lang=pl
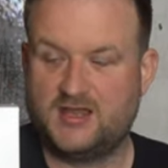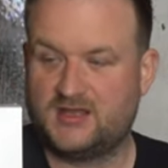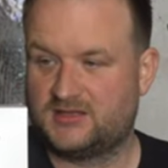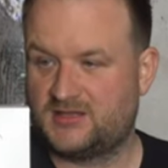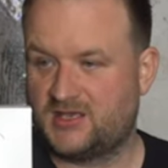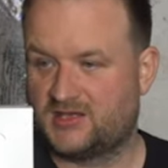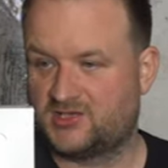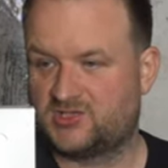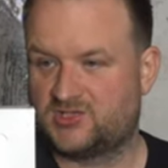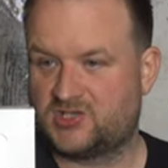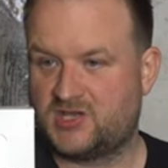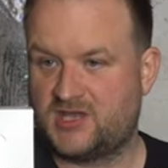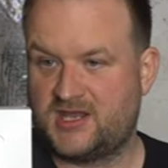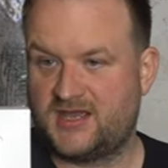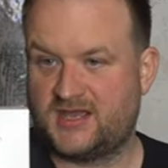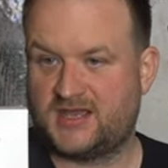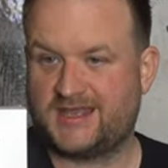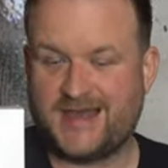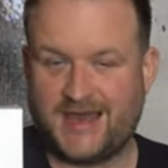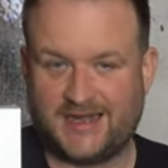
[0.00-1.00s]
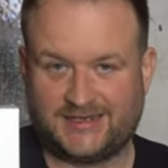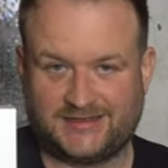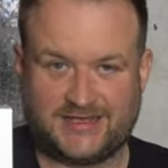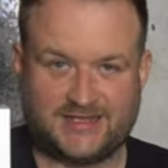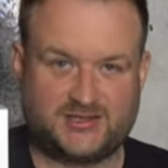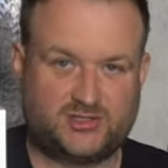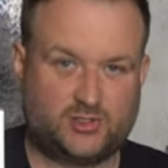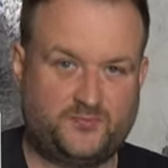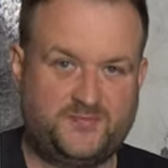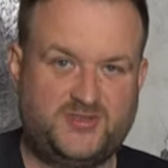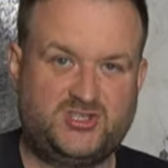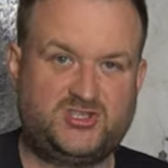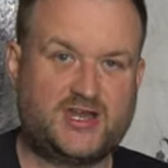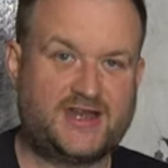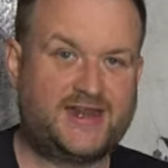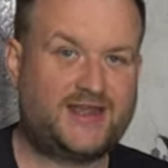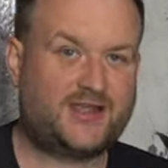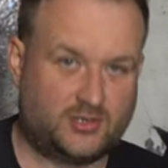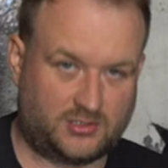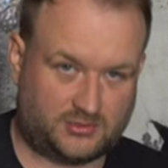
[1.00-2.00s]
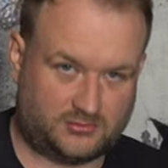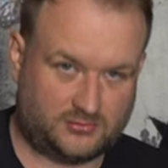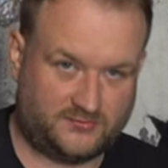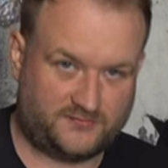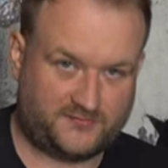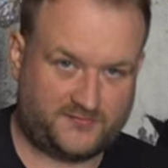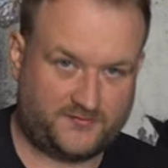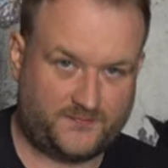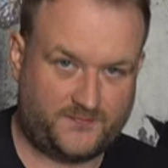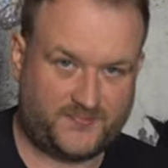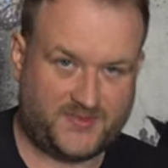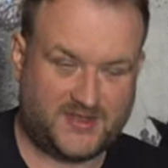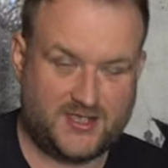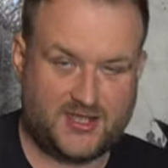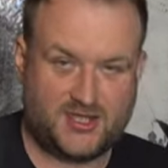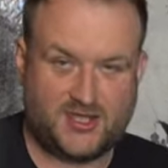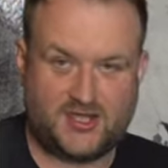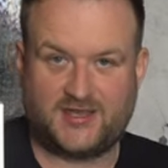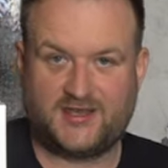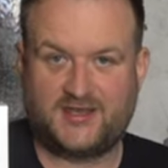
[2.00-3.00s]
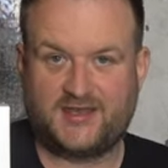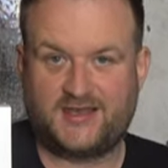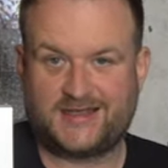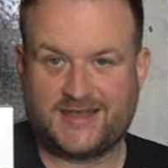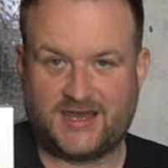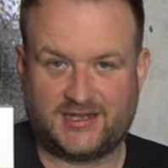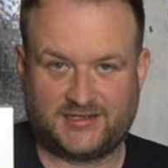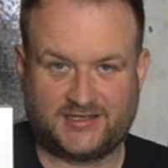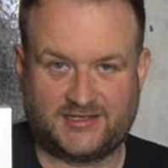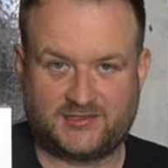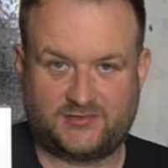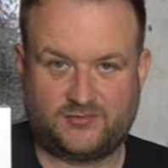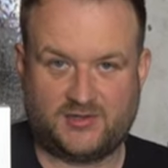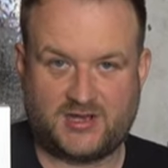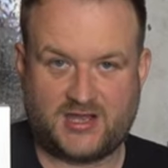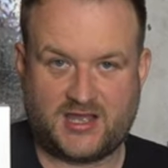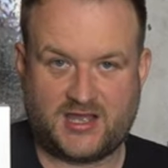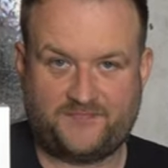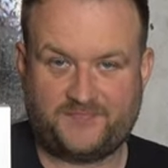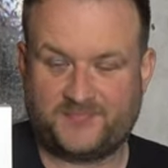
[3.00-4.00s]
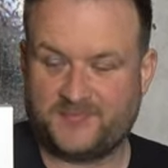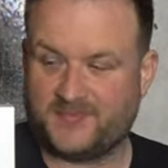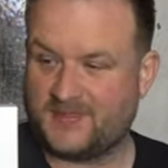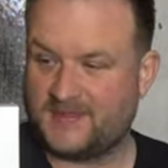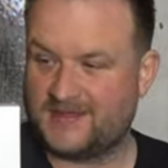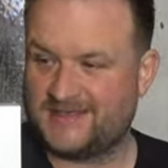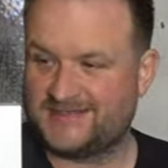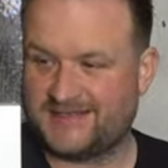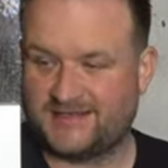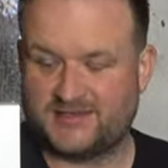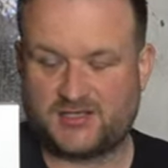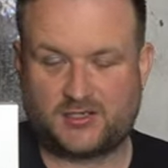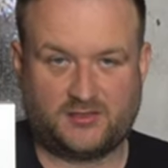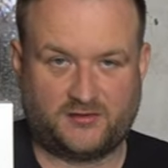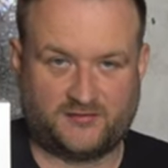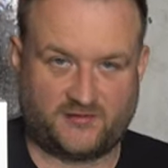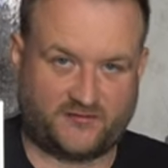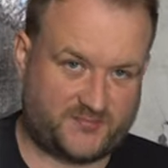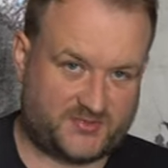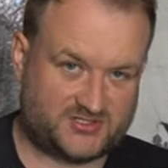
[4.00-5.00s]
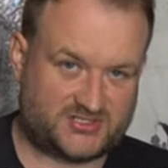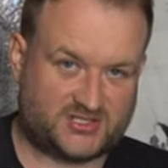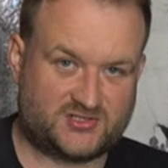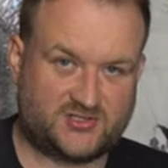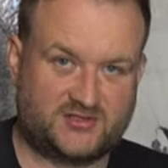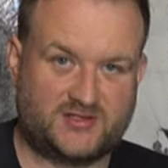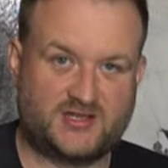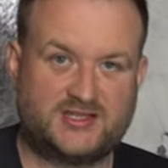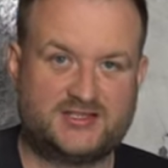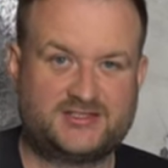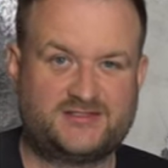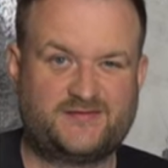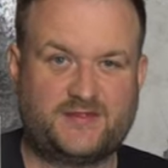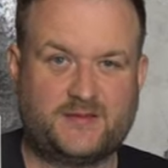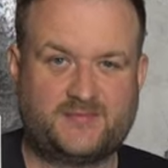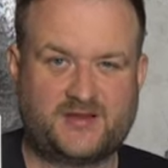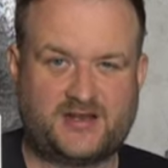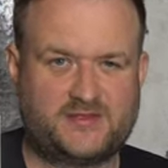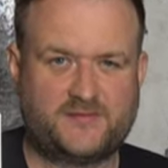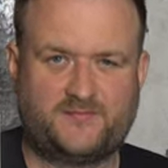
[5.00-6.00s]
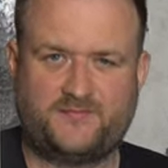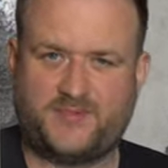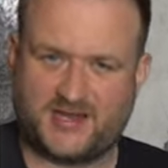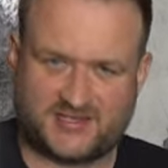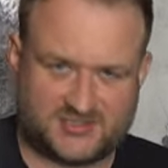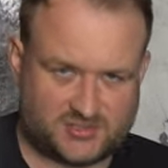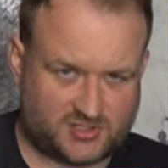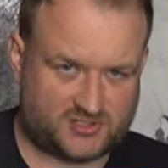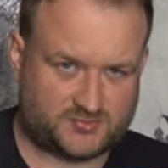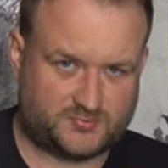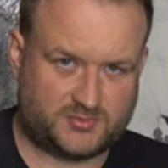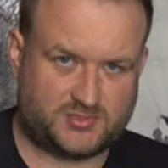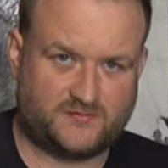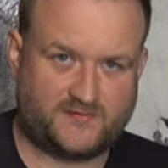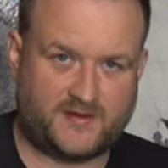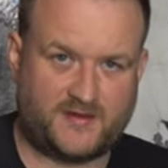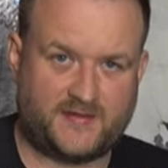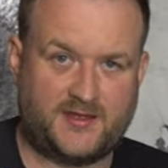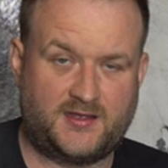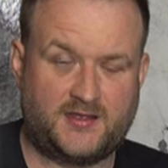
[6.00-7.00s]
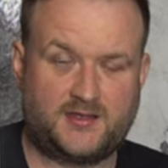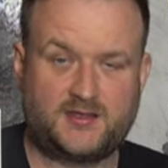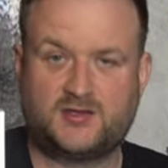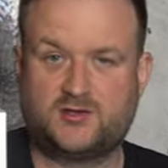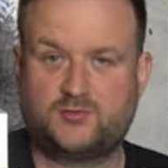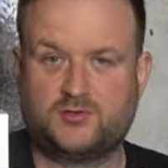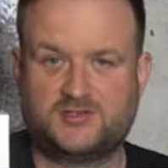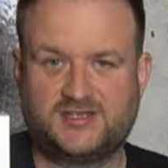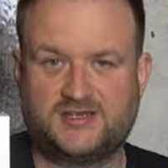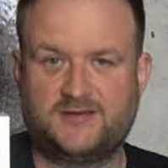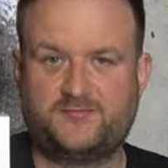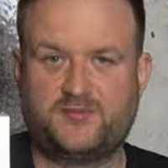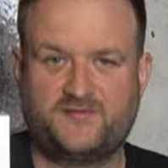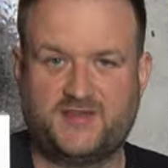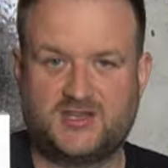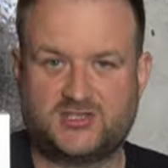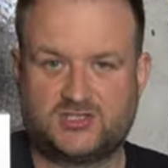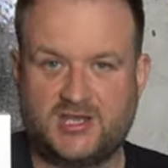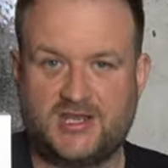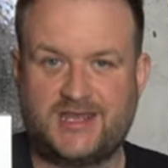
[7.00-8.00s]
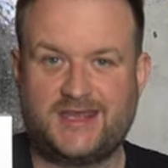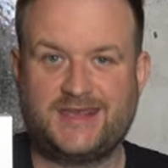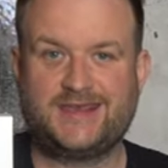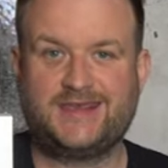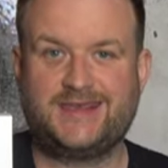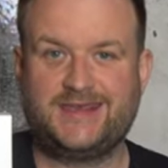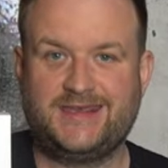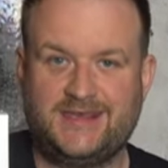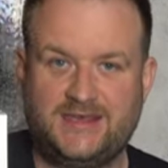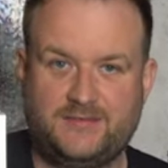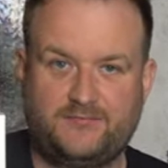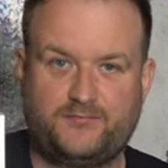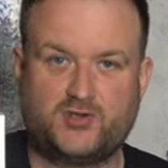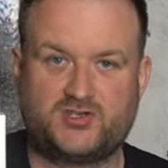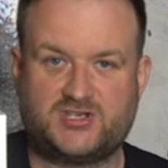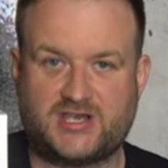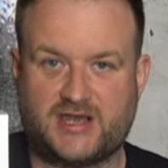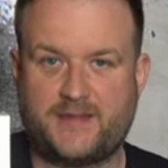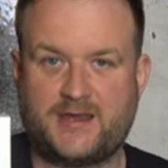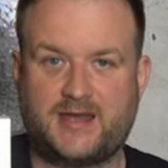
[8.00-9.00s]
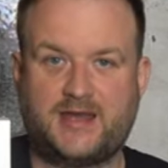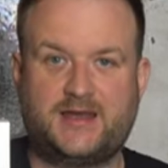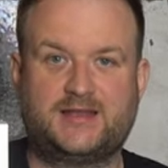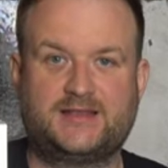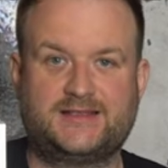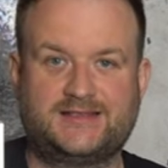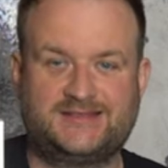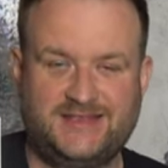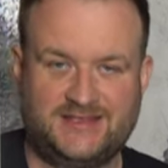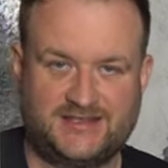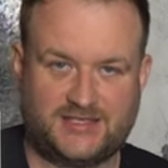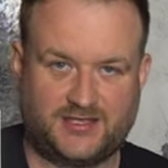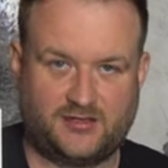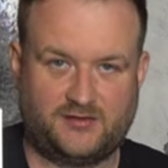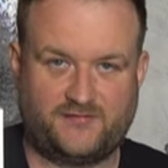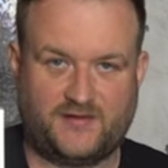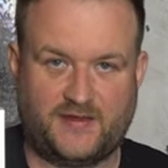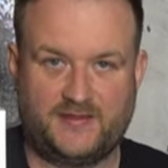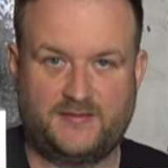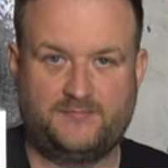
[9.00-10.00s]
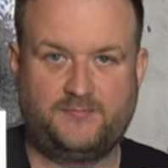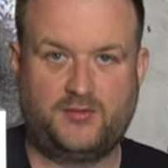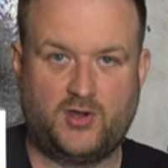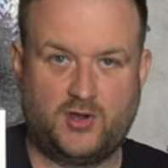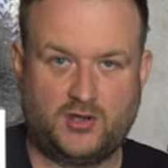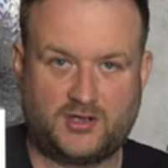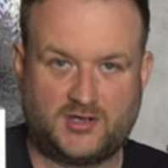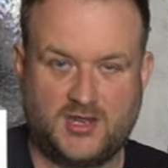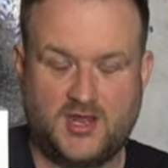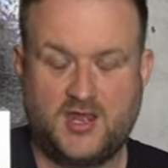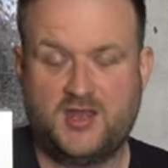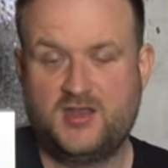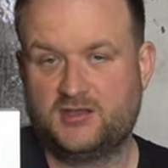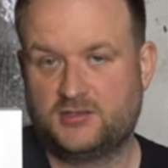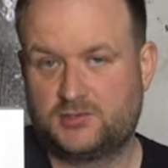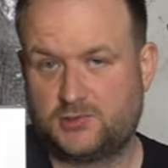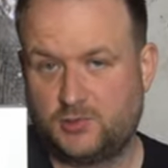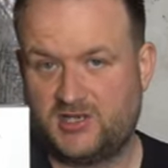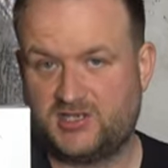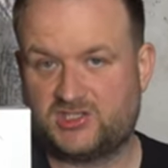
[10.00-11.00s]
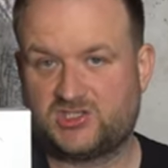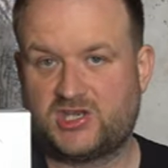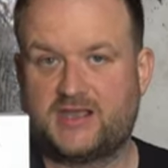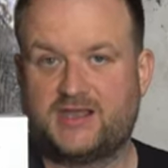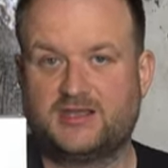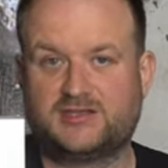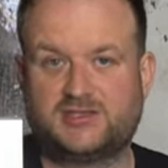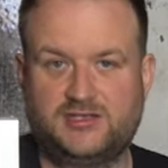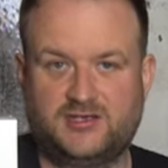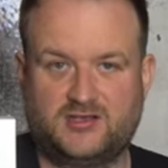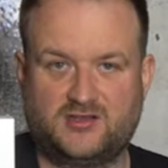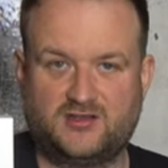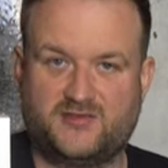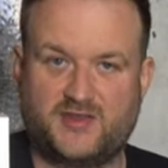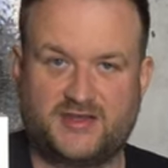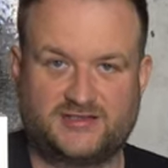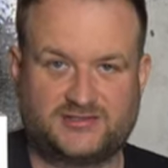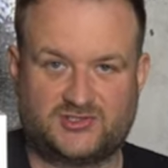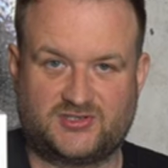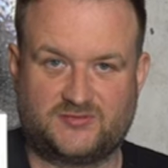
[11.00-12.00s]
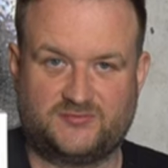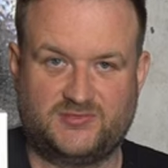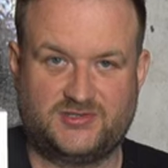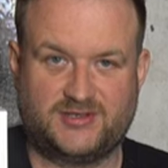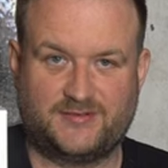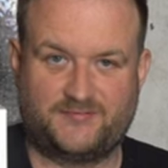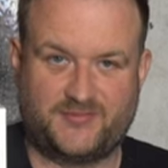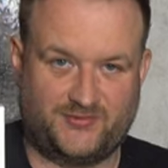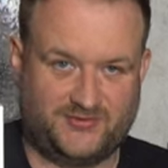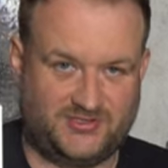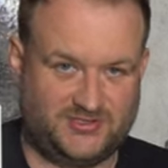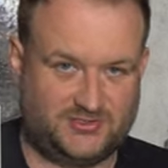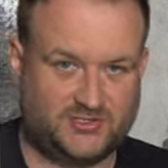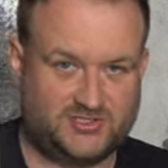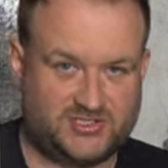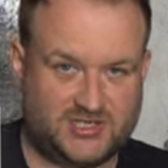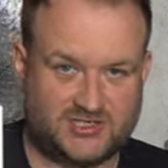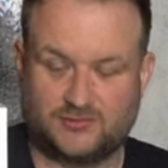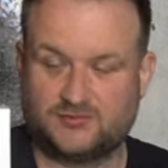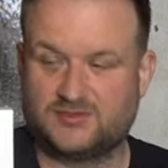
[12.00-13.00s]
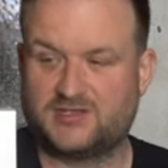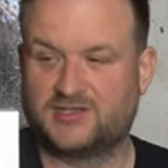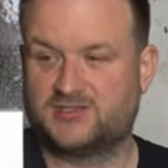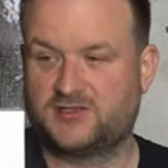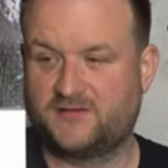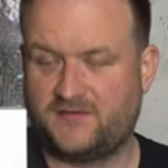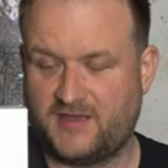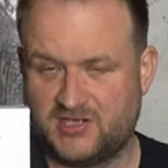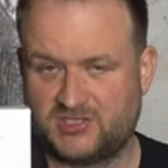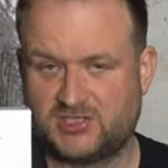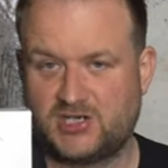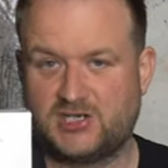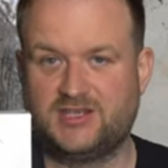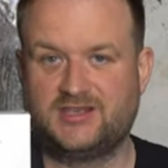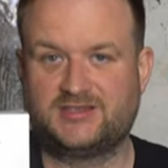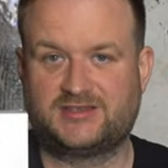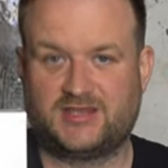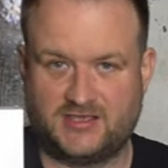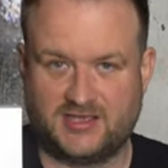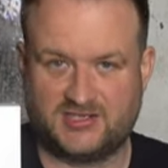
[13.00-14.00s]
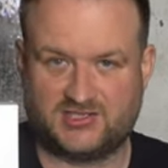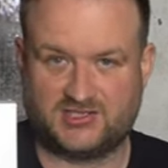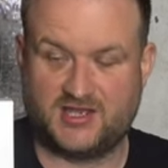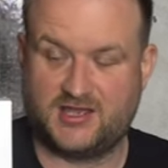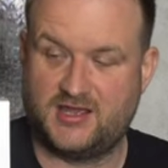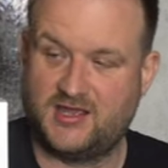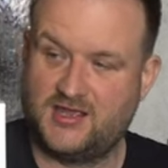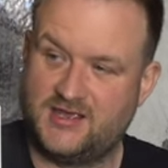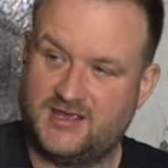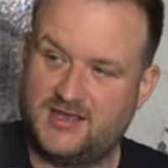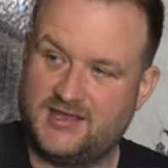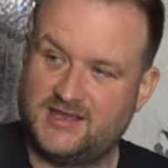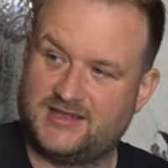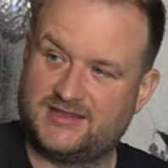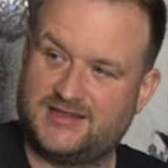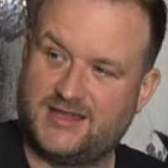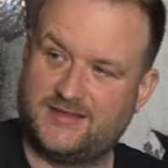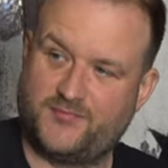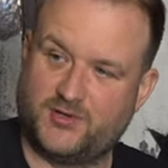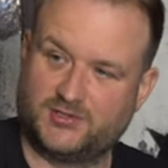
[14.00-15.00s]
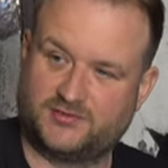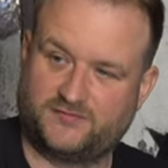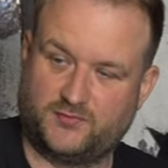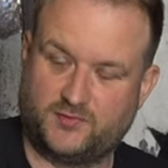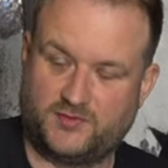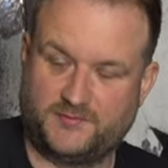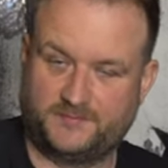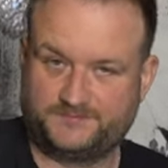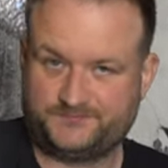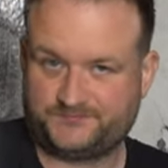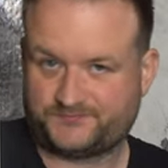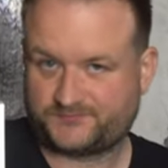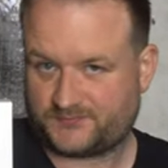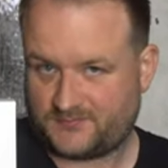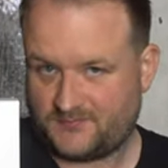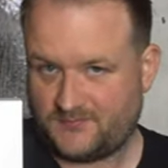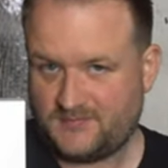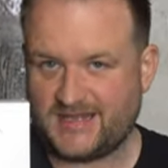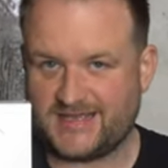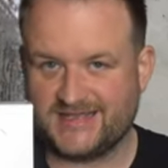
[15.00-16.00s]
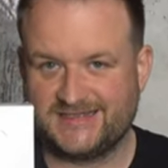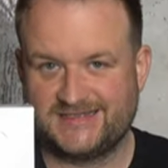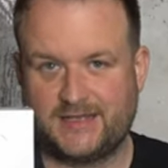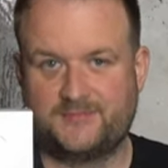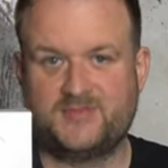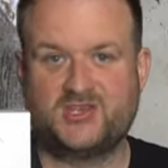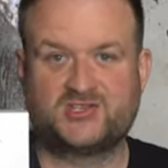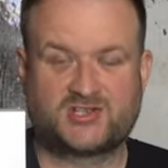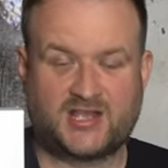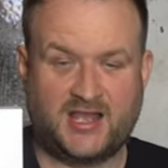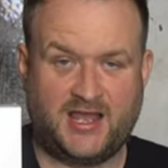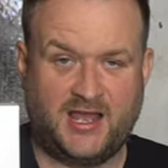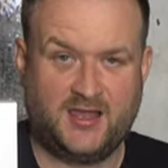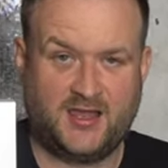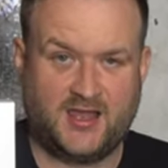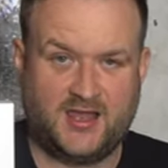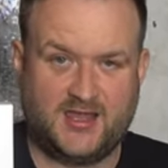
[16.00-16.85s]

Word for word: Także karta do bicia rekordów, e, karta, która mm, standardowo wyposażona jest w naprawdę bardzo rozbudowane chłodzenie powietrzne i posiada zintegrowany blok, który czeka tylko na to, żeby napełnić go cieczą. Także w Henschel King Tigerze ten potwór zamieszka.